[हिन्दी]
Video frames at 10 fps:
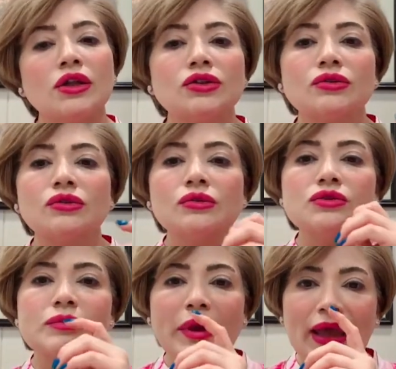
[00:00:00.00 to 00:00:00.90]
तो
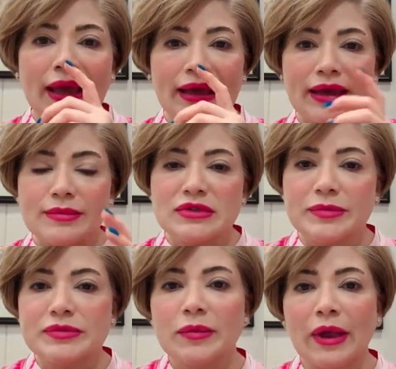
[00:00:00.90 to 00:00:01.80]
उसमें यह है कि हम
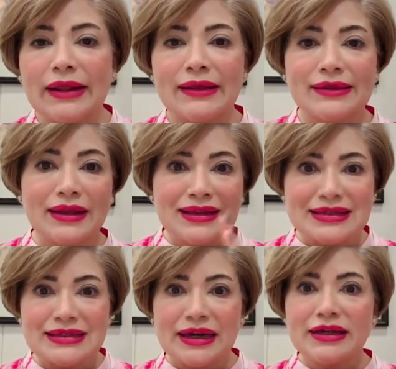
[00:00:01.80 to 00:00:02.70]
सबसे पहले देखते हैं कि
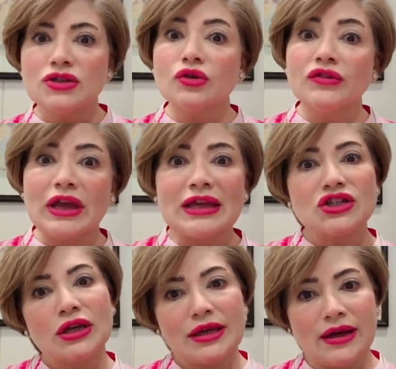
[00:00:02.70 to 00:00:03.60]
साइंस ऑफ
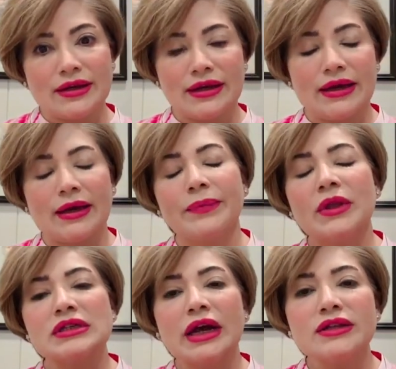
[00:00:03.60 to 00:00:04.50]
एजिंग क्या क्या है
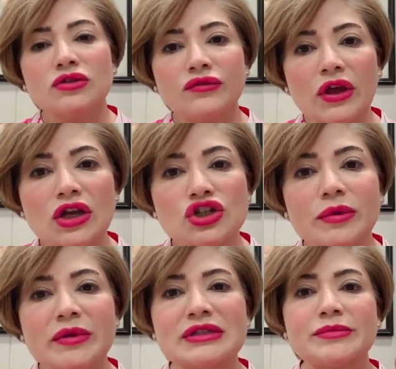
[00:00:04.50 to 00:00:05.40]
साइंस ऑफ एजिंग
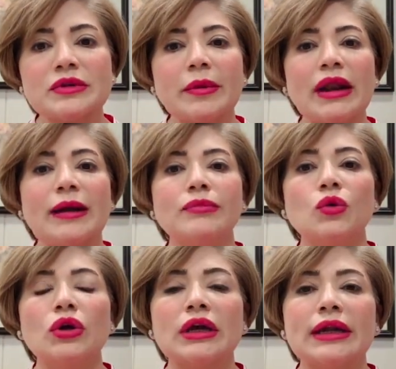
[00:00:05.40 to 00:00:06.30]
में सबसे पहले आप
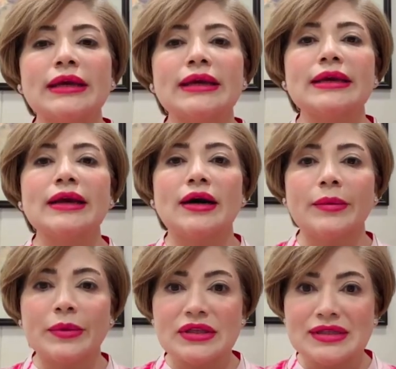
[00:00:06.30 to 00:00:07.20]
नोट करेंगे कि
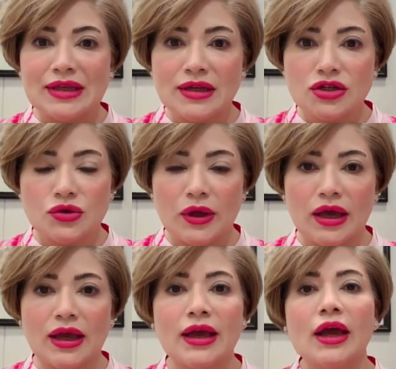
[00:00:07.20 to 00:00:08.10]
आपकी स्किन जो है
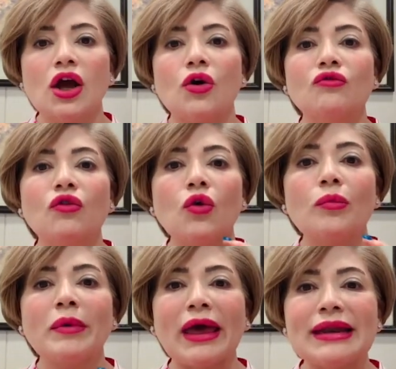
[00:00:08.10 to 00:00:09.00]
वो
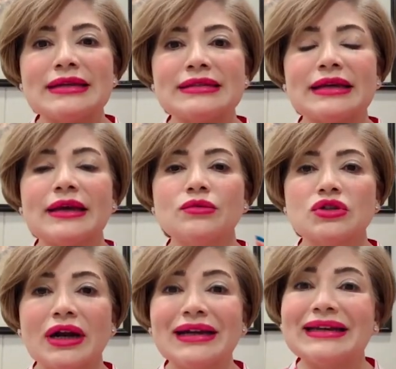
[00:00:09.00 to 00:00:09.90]
पहले से
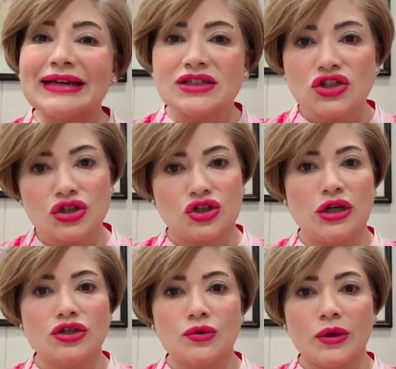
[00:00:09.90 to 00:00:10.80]
उसका टेक्सचर
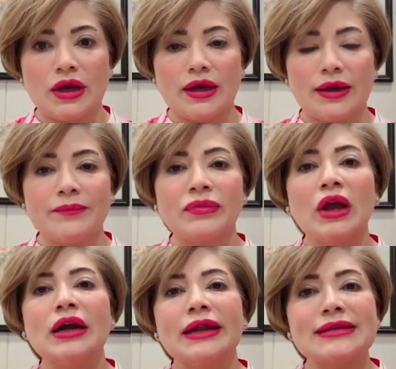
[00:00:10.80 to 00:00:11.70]
चेंज हो गया है
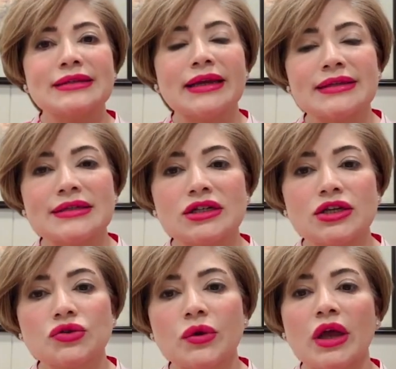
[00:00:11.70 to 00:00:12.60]
टेक्सचर कैसे
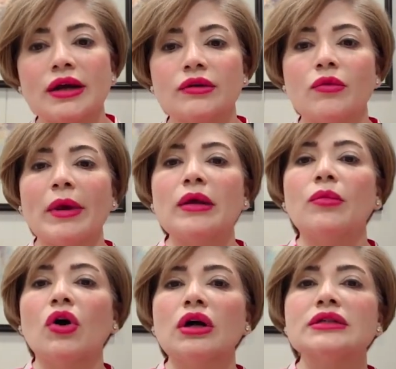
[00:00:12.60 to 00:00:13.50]
चेंज हो गया अगर वो पहले
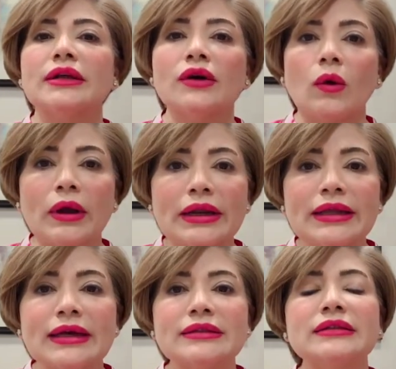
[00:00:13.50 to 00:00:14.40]
बहुत ज़्यादा ऑयली
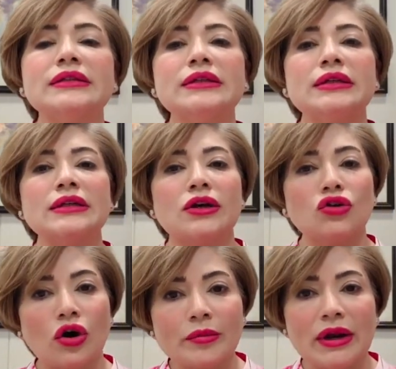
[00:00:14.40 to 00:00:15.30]
रहती थी या
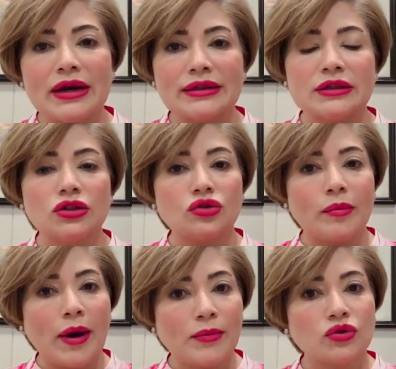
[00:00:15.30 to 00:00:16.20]
नॉर्मल रहती थी तो अब
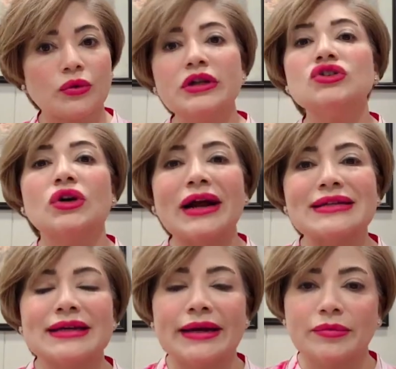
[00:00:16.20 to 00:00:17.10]
आपको थोड़ी ड्रायर
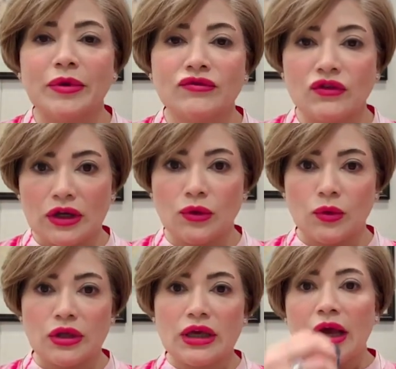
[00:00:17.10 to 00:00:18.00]
साइड पे फील
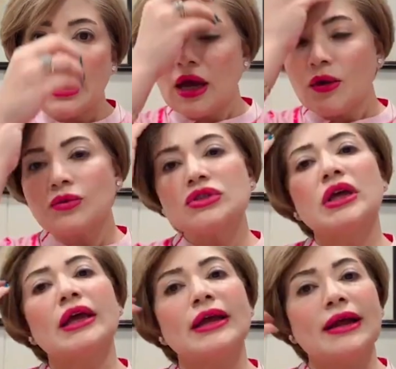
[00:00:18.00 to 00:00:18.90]
होगी
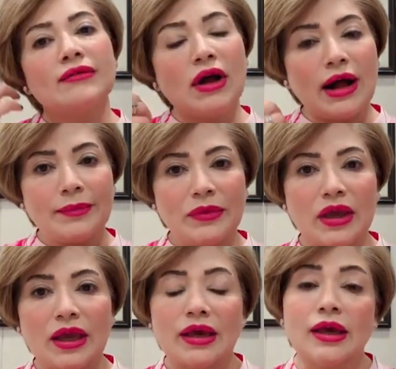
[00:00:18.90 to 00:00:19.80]
उसके अलावा आप
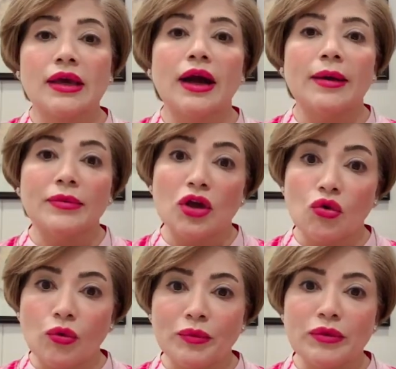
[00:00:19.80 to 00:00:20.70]
देखेंगे कि आपके
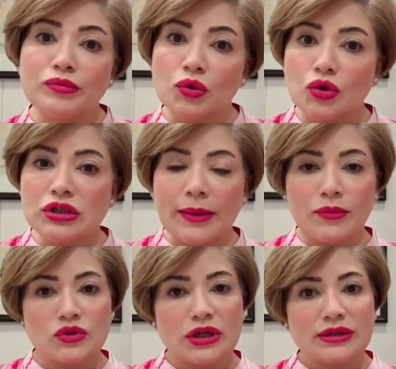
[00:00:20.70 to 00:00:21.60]
ओपन पोर्स
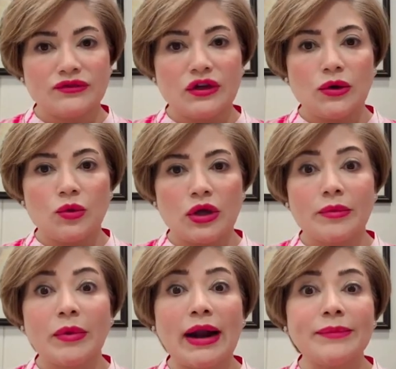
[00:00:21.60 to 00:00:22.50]
आपको ज़्यादा फील होंगे
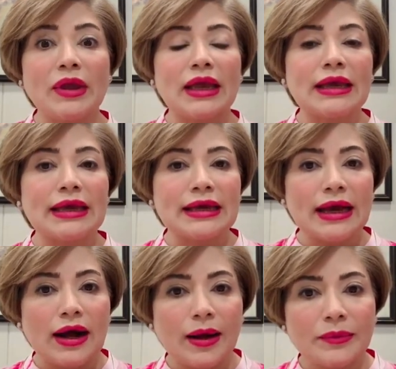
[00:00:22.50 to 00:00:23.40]
फिर आप देखेंगे कि
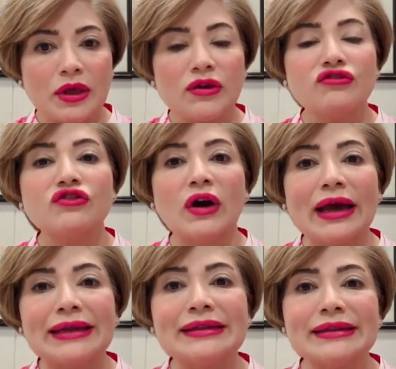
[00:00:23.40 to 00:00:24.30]
आपकी
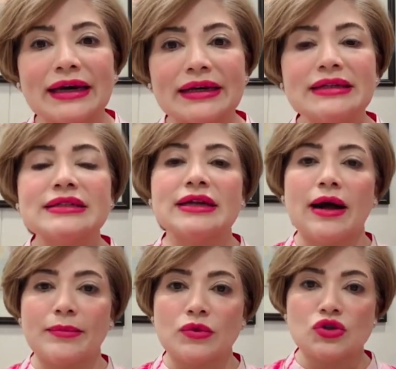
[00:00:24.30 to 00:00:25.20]
फाइन लाइंस
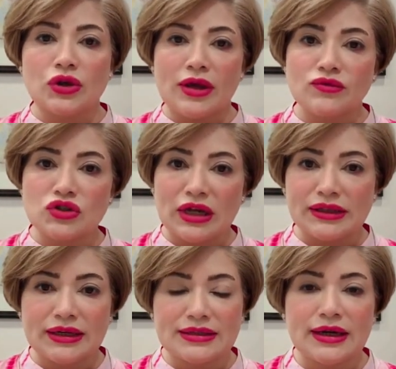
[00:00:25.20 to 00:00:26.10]
आपको जो है वो
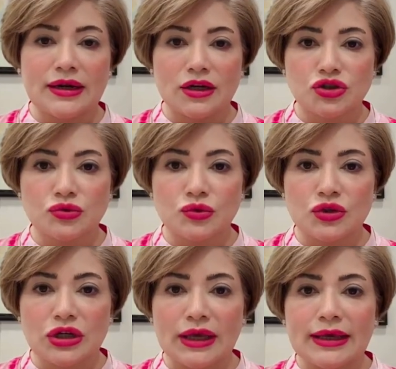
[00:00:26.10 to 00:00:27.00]
ज़्यादा नज़र आना शुरू हो
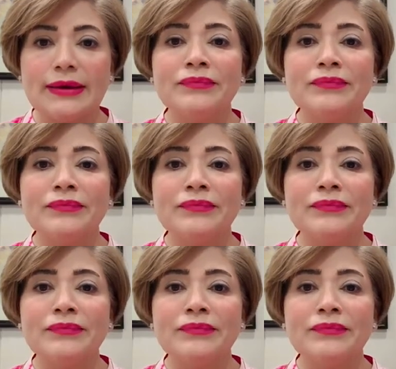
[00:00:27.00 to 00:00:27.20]
जाएंगी